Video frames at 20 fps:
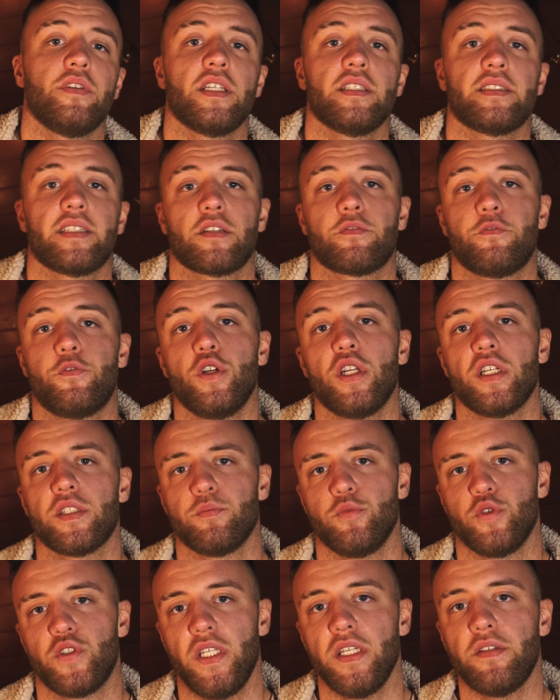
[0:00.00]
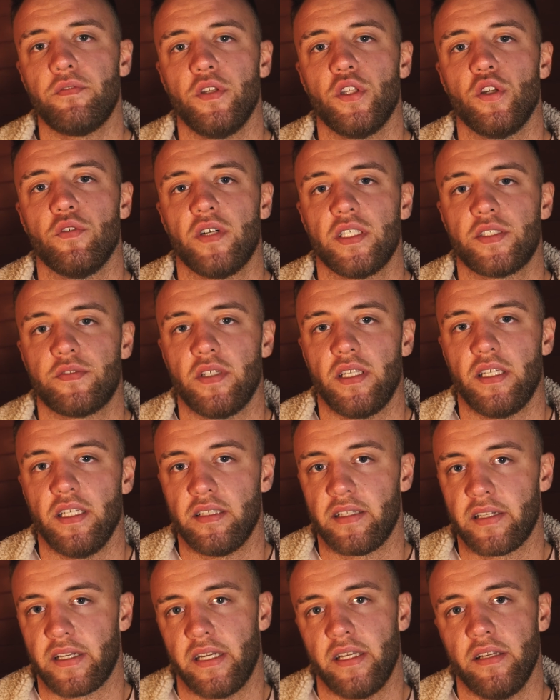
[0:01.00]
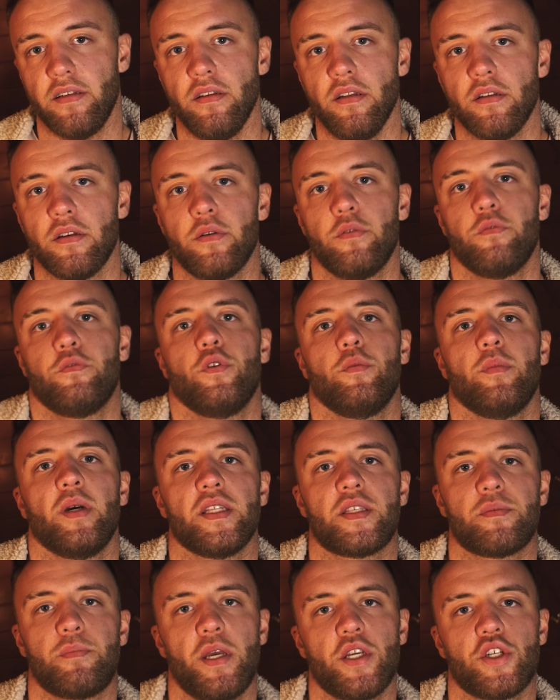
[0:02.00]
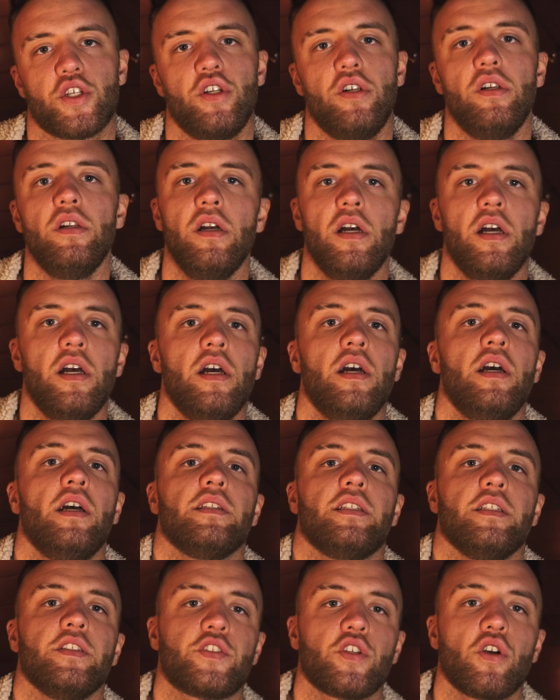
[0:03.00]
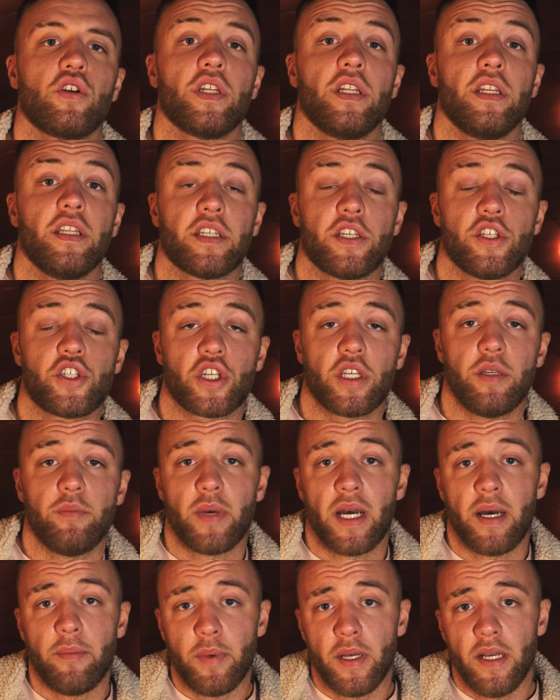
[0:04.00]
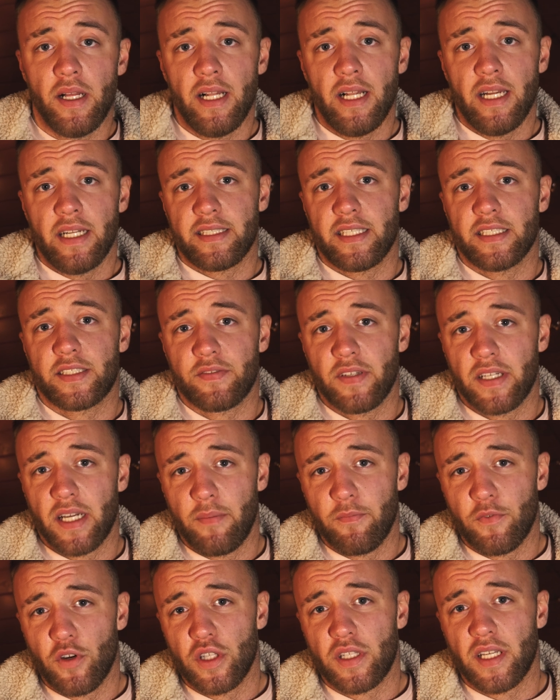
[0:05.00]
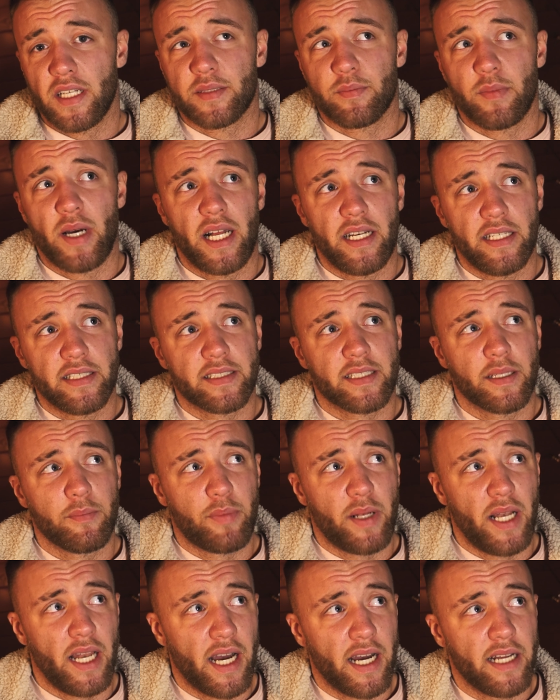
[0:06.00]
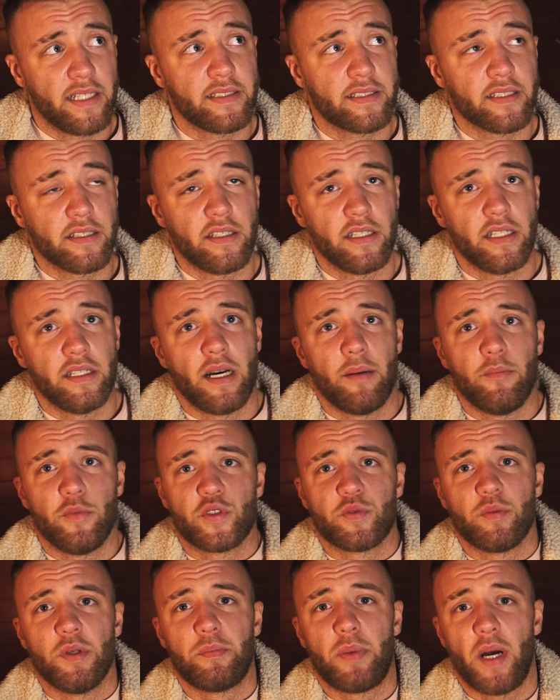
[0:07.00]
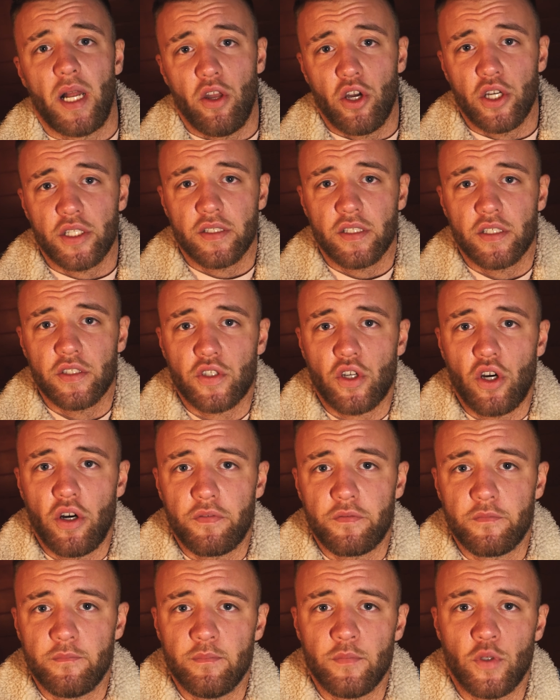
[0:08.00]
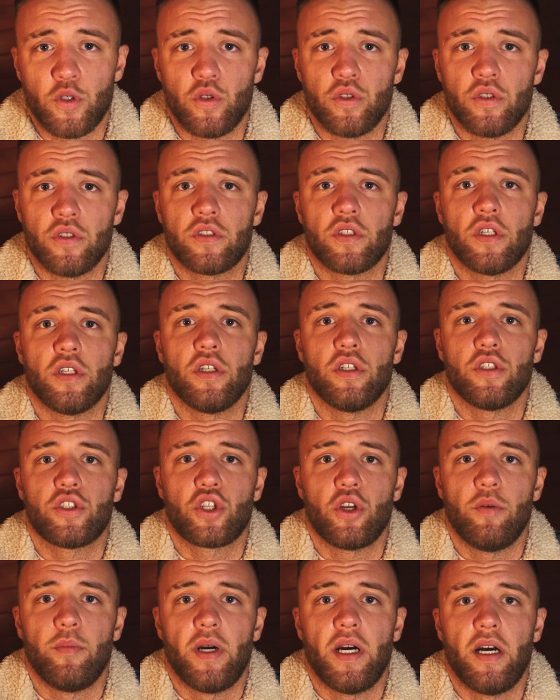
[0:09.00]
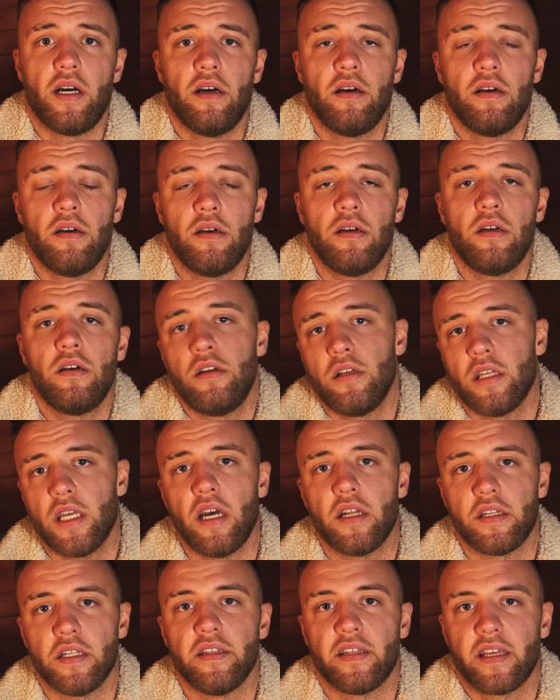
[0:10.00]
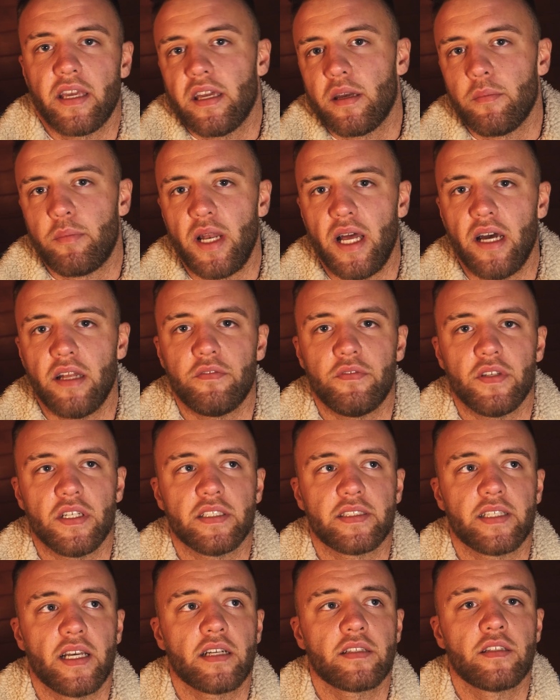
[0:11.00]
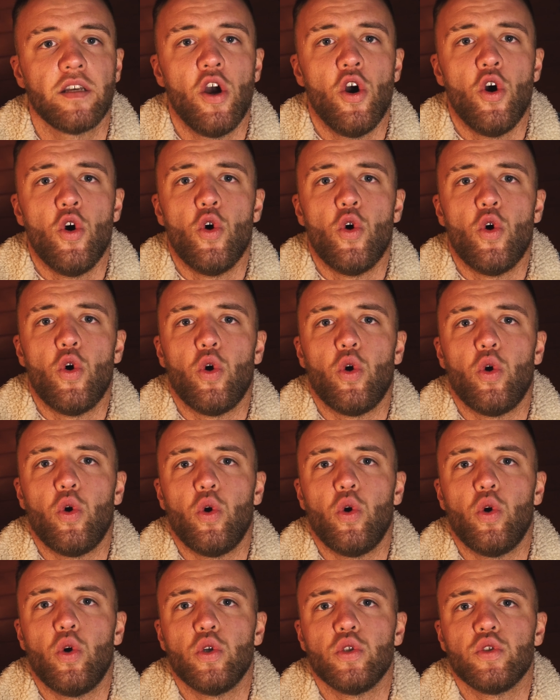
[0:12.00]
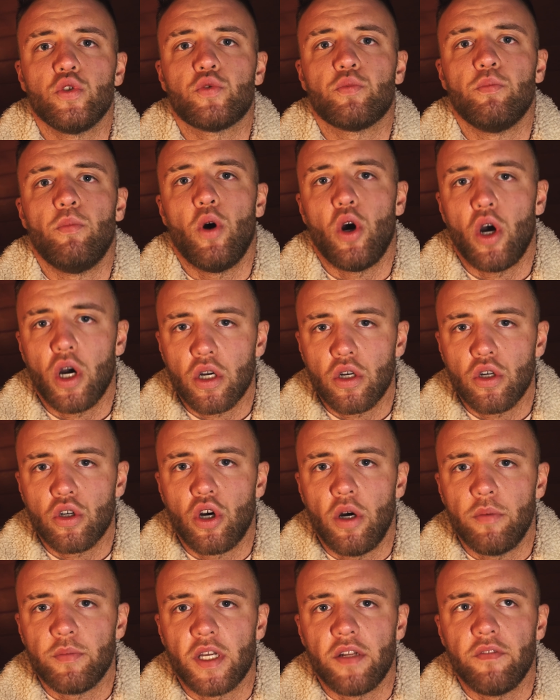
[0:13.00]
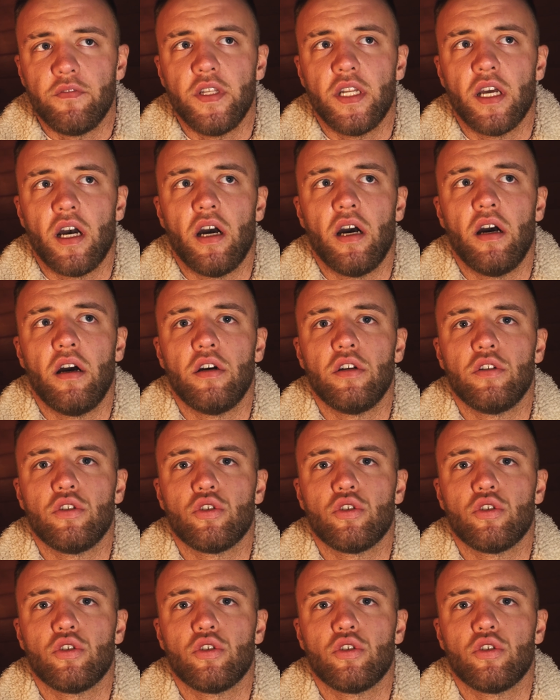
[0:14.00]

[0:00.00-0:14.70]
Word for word: wie gesagt, für das Musikvideo, was wir hier drehen, für mein Special, den Song, den ich geschrieben habe. Deswegen haben wir heute erstmal alles geplant, äh, haben uns mit ein paar Leuten getroffen und äh, schon mal ja, den Dreh geplant, wie gesagt. Und morgen kommen dann wieder